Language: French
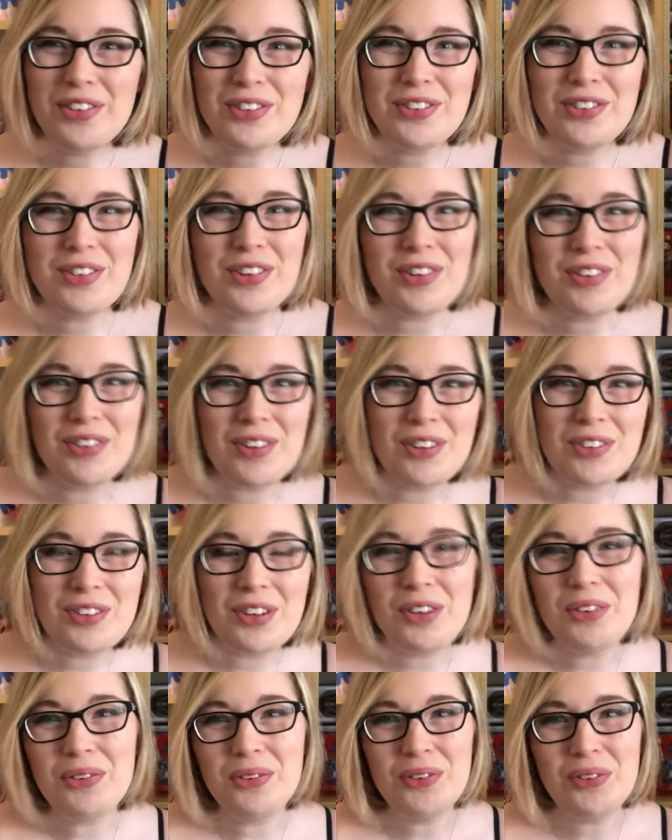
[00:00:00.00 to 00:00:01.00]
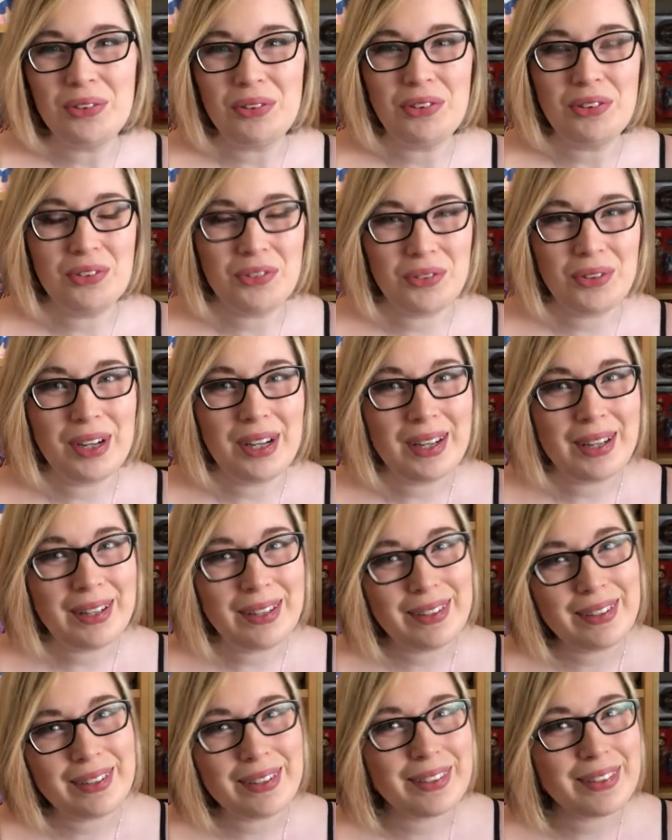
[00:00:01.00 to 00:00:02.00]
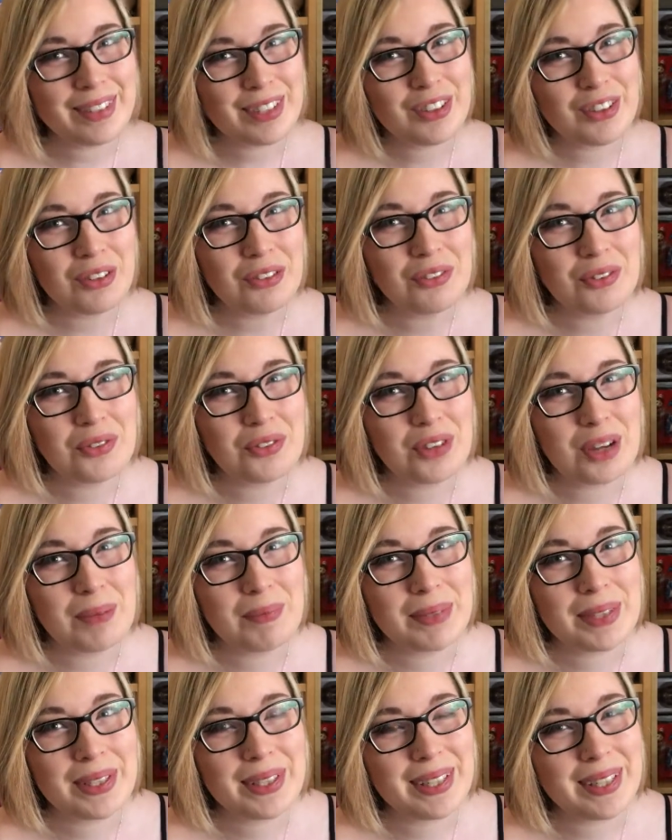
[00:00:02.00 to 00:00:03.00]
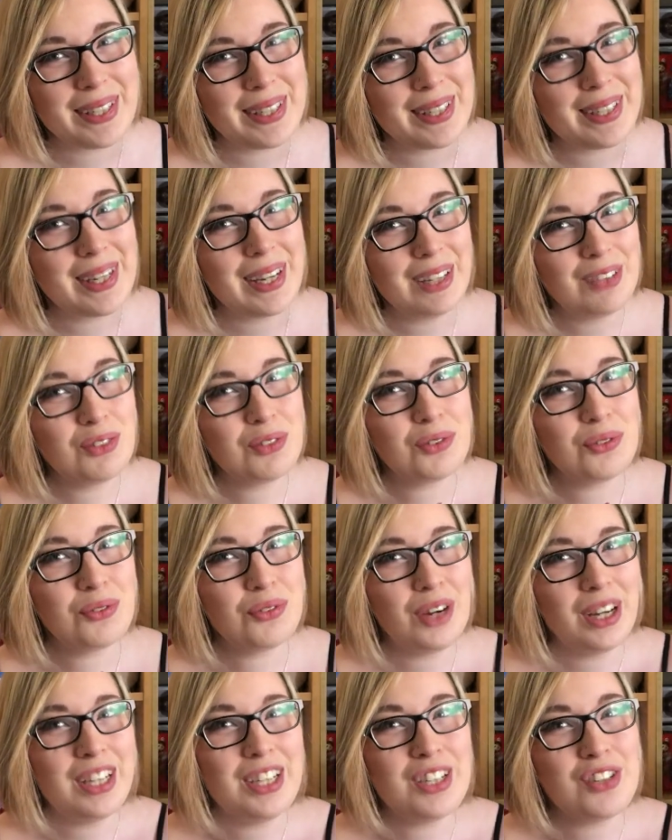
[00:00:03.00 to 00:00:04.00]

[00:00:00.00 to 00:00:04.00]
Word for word: de temps en temps autour de toi, des gens sont frappés. Et là, tu vois